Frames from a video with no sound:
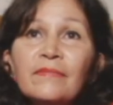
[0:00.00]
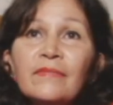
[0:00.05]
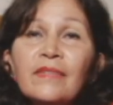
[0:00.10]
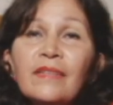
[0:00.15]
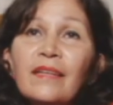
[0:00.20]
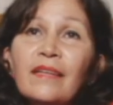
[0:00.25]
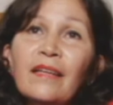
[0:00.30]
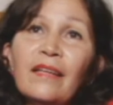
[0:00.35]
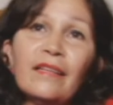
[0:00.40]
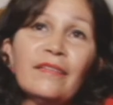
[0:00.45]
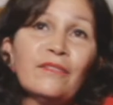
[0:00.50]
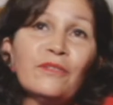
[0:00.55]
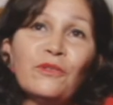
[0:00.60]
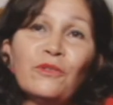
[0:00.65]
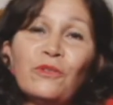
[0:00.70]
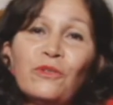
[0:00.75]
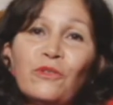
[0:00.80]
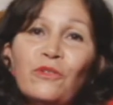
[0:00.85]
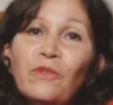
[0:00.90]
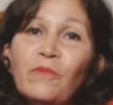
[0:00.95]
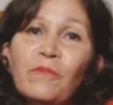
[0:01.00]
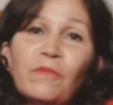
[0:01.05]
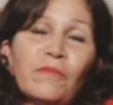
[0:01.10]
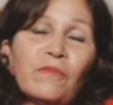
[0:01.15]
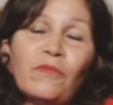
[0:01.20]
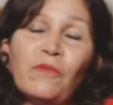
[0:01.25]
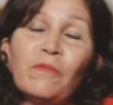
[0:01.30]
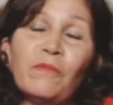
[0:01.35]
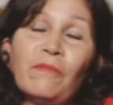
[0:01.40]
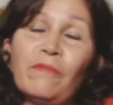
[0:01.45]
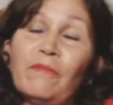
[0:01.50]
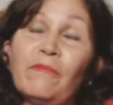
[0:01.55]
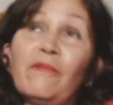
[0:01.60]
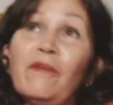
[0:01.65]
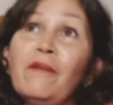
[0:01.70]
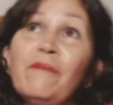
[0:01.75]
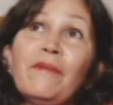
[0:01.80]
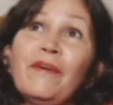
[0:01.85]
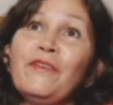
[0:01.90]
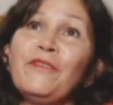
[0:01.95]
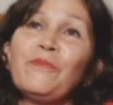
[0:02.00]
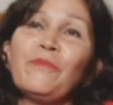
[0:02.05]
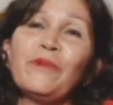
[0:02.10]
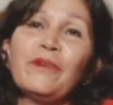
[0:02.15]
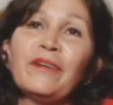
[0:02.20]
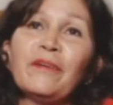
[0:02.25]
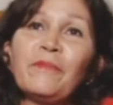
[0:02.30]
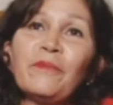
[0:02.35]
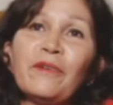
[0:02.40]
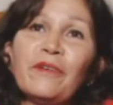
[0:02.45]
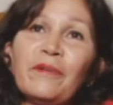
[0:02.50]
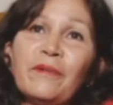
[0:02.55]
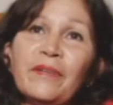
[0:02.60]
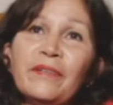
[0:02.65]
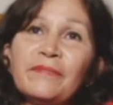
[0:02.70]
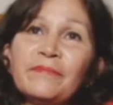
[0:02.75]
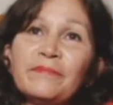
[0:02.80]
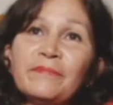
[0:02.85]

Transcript: y deseo todo lo más bello pues que pueda haber.